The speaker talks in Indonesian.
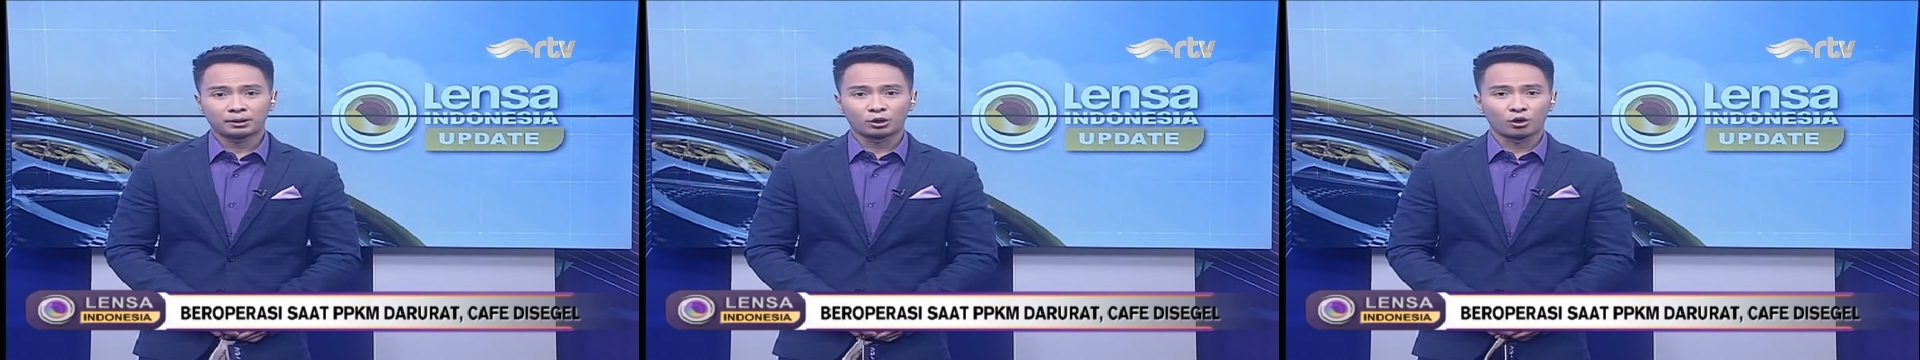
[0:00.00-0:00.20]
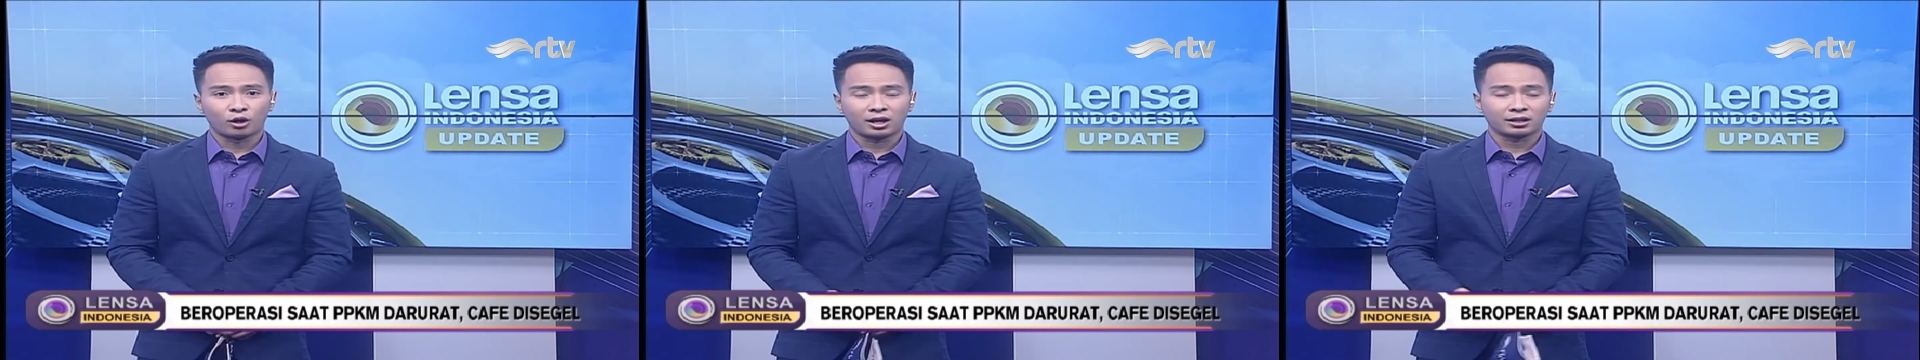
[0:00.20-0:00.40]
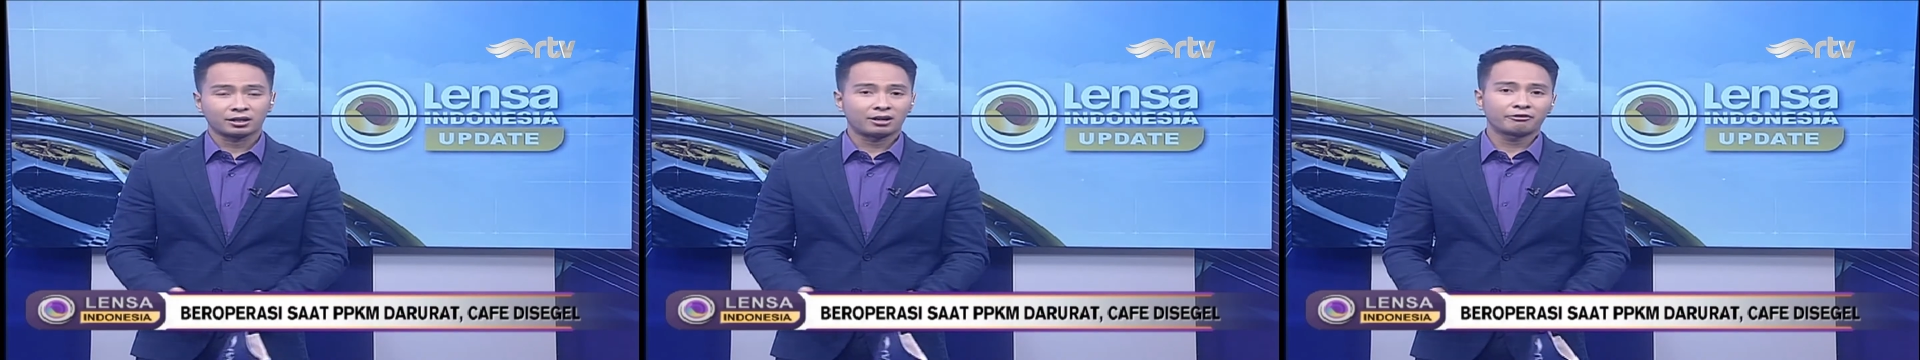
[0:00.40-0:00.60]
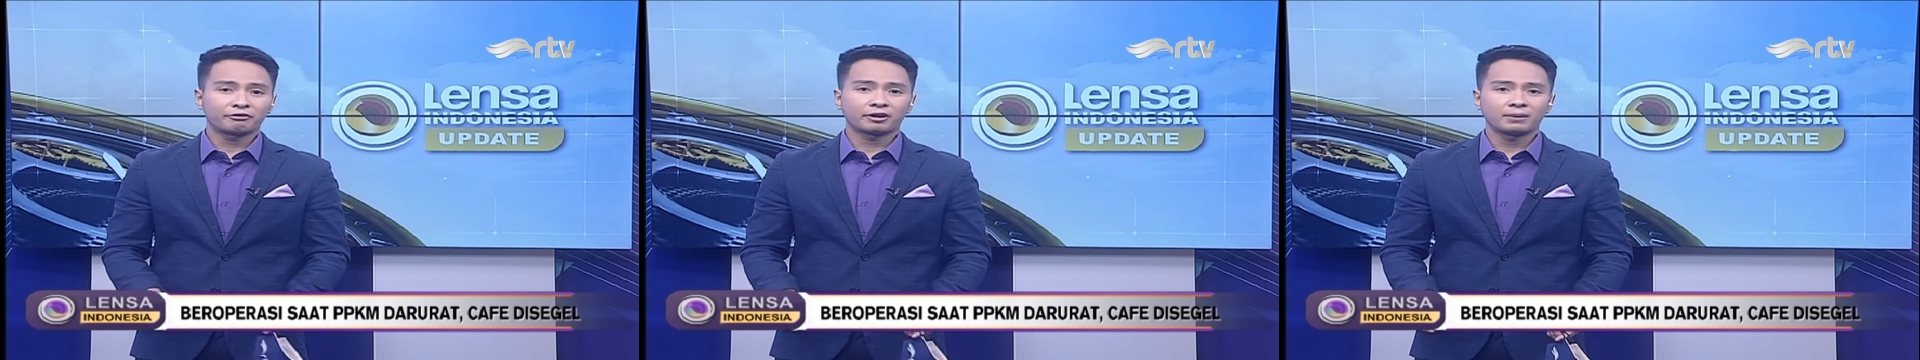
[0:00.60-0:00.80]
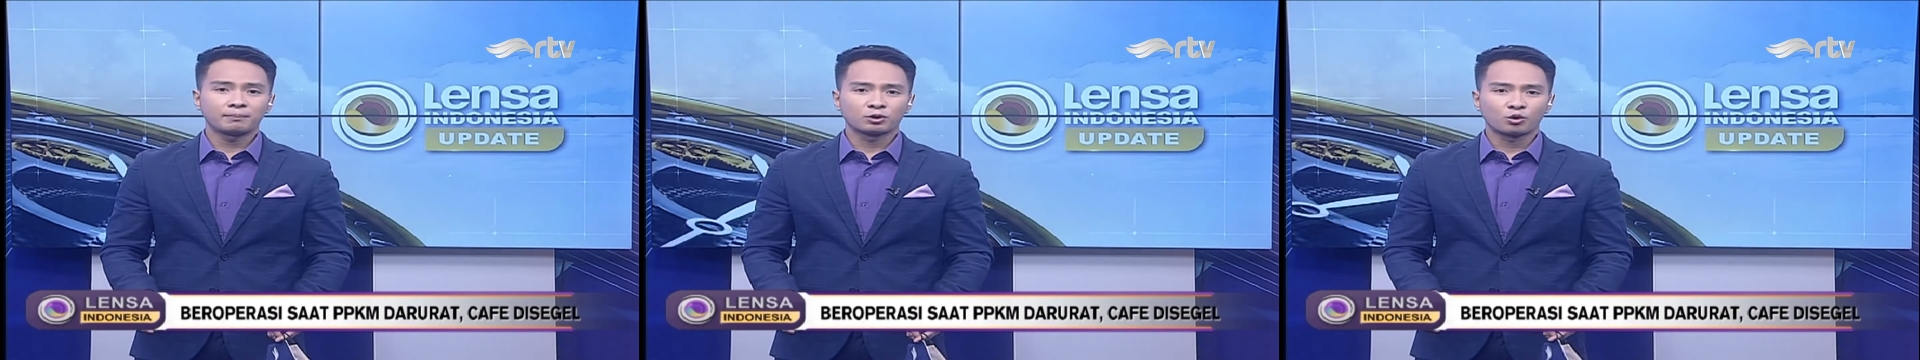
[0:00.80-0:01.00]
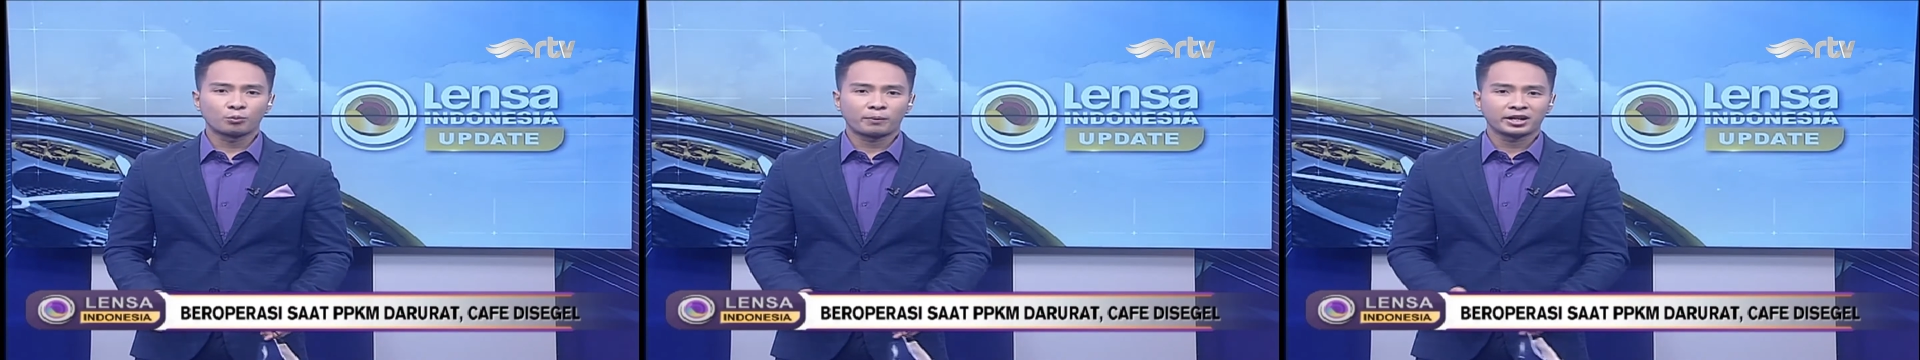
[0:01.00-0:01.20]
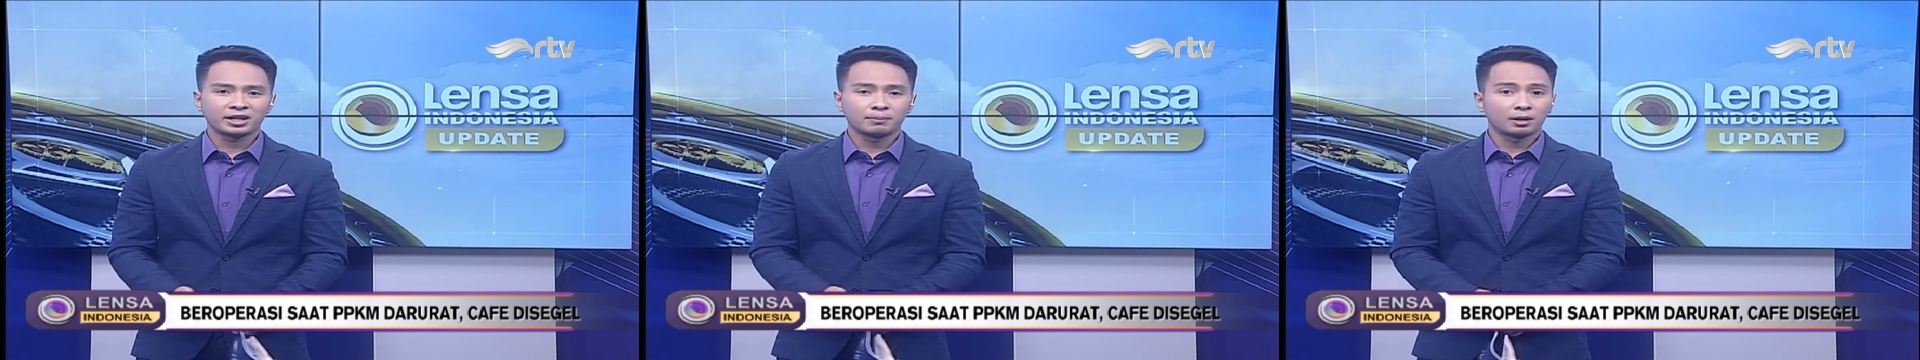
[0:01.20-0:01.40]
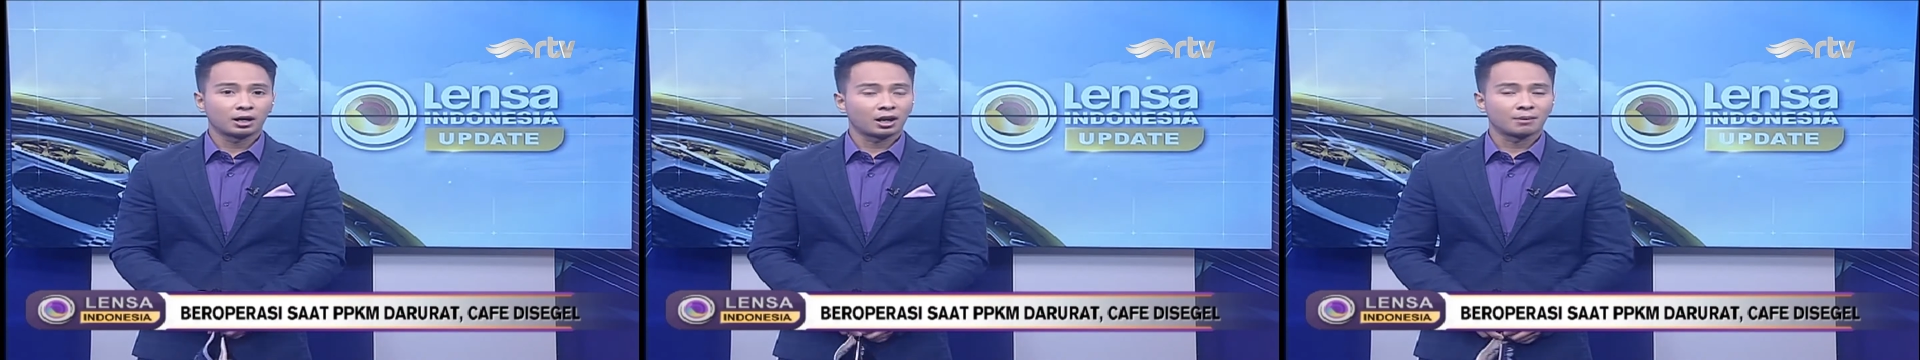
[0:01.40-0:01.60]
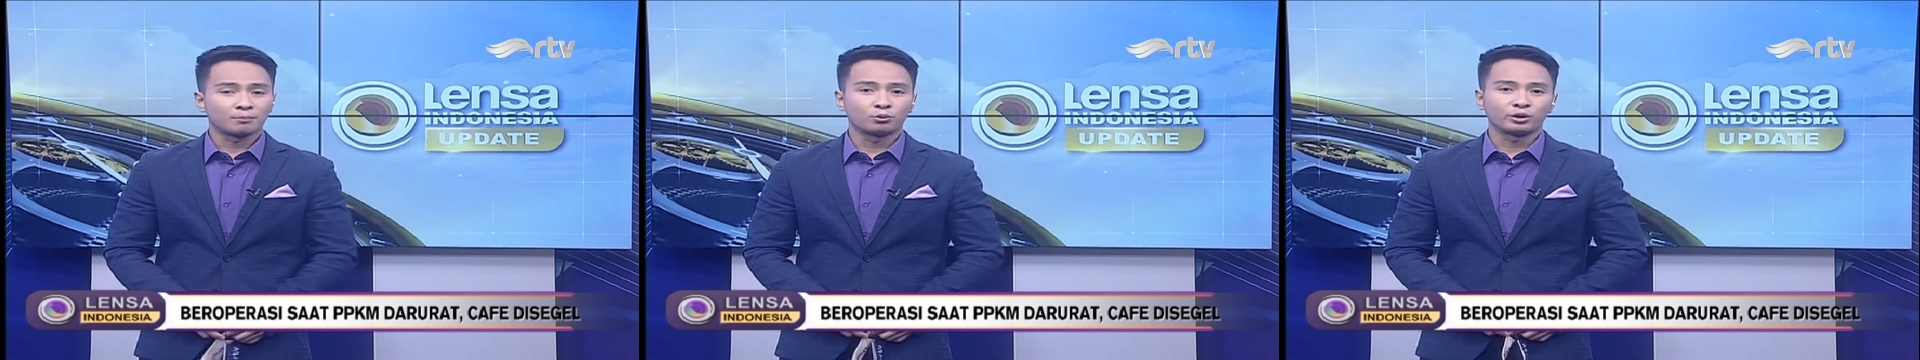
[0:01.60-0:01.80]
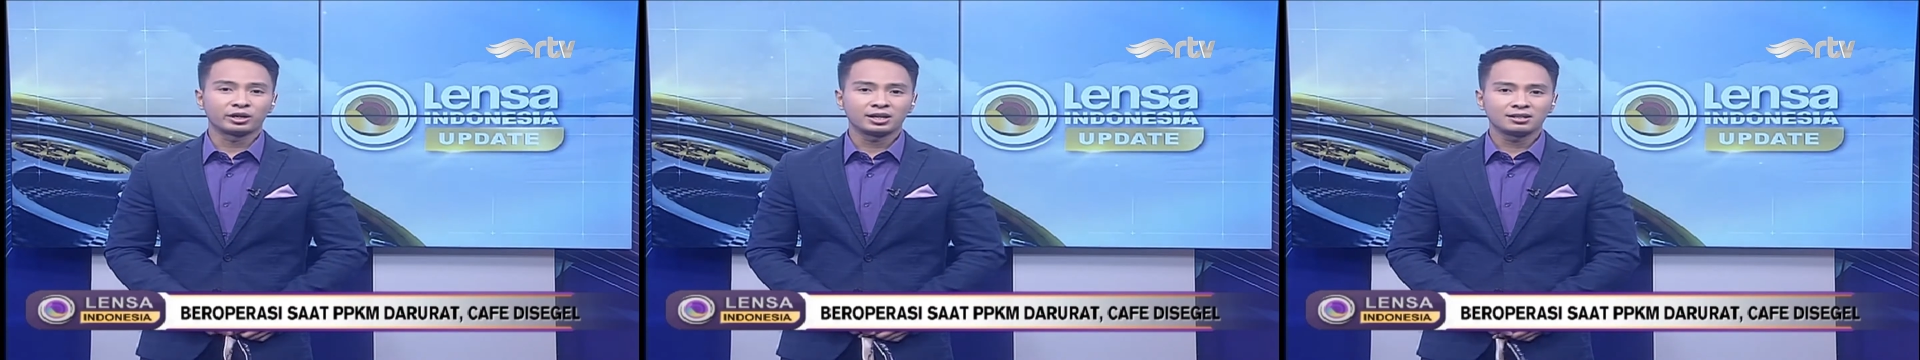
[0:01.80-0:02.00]
pengelola kafe berupaya
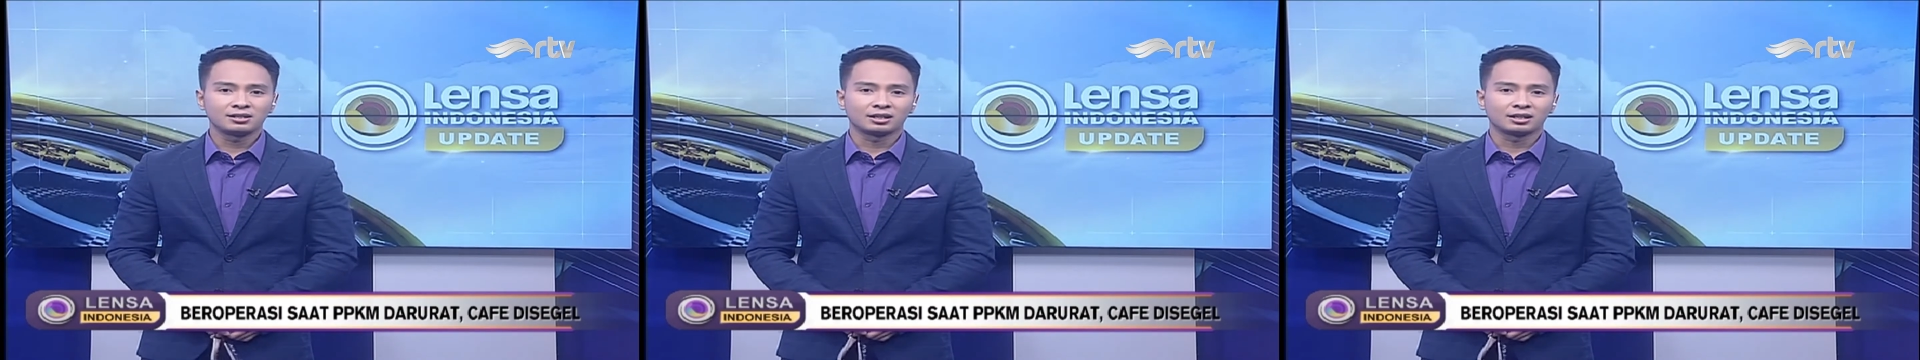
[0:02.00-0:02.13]
mengelabui